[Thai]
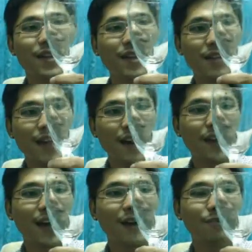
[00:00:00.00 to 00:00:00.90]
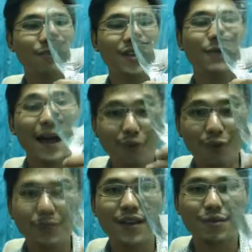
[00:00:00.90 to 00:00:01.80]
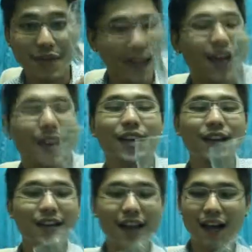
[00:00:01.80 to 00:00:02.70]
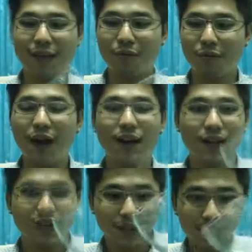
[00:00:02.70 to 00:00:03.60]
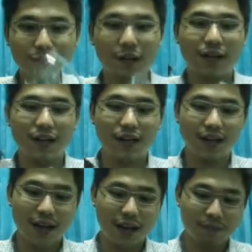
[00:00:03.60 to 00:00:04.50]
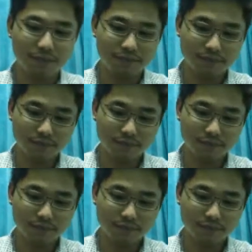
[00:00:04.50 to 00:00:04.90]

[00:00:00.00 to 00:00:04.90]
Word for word: สั้นๆนะครับที่บ้านผมมีแค่นี้นะครับผมก็ชิมกันเลยนะครับ